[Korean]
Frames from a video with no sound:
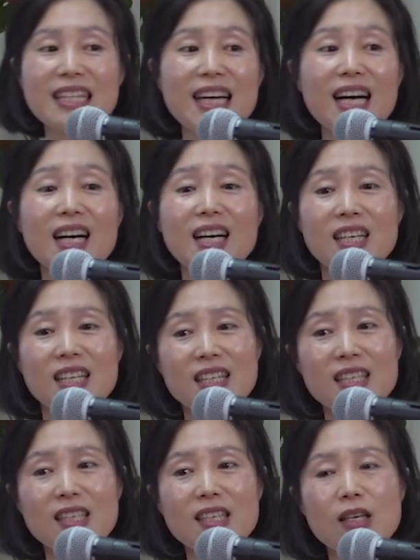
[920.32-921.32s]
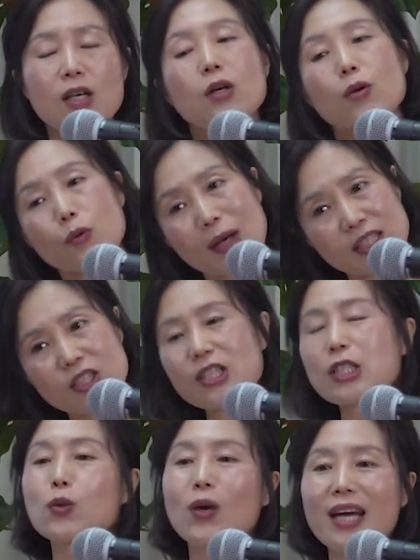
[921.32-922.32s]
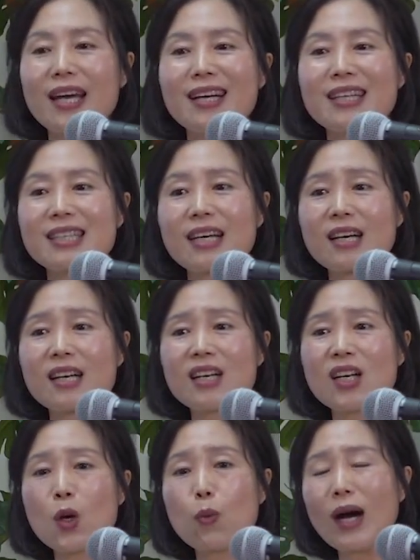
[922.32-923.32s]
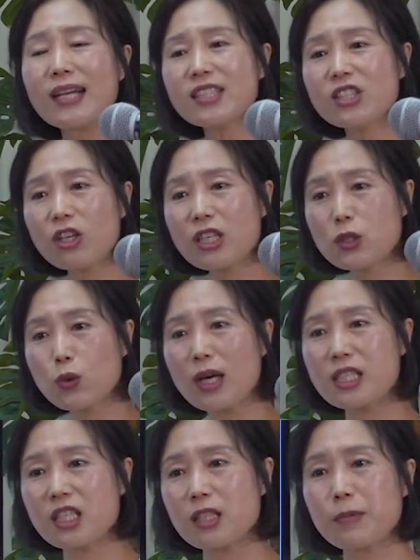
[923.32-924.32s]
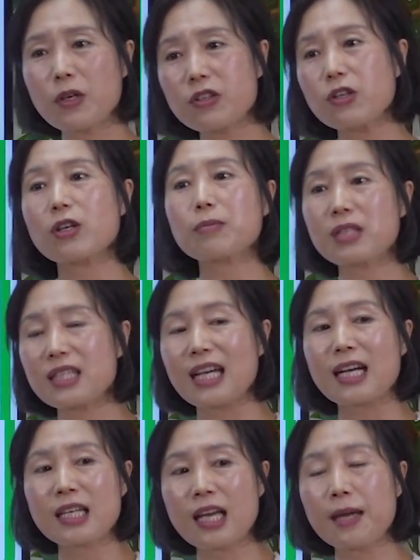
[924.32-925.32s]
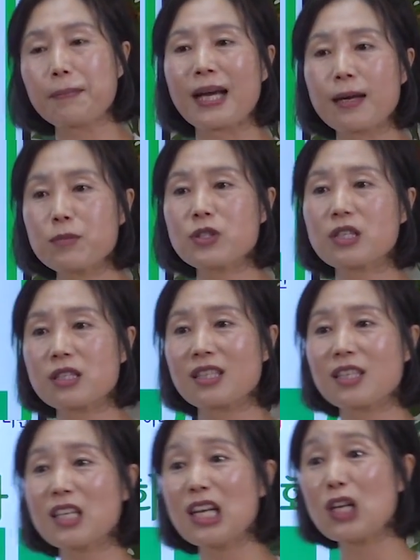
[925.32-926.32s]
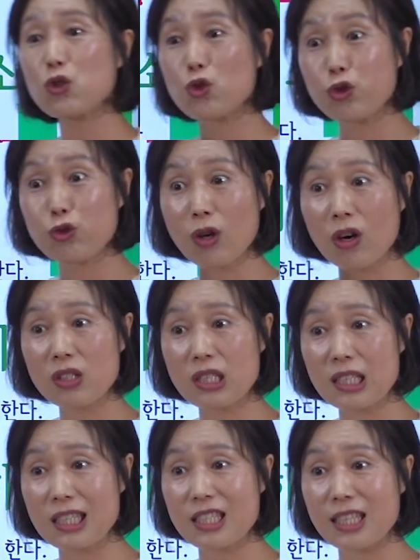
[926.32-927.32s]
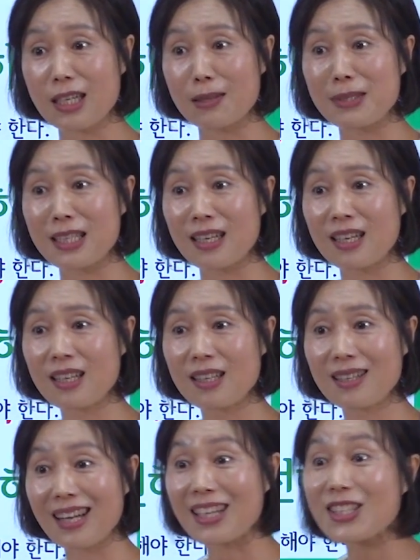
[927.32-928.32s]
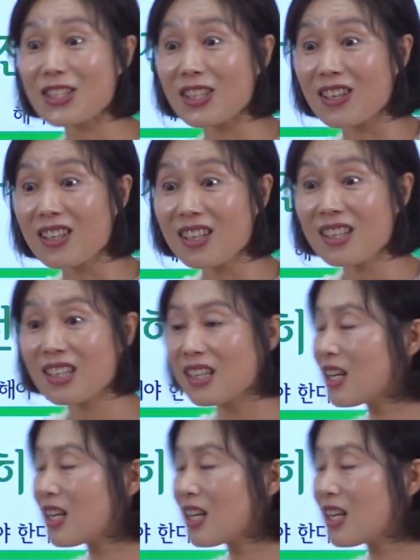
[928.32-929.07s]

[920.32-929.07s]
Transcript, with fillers: 된다? 완전히 소화해야 한다. 완전히 소화시키면 여러분들의 장내의 발암 물질들이 줄어들기 시작합니다. 아셨죠?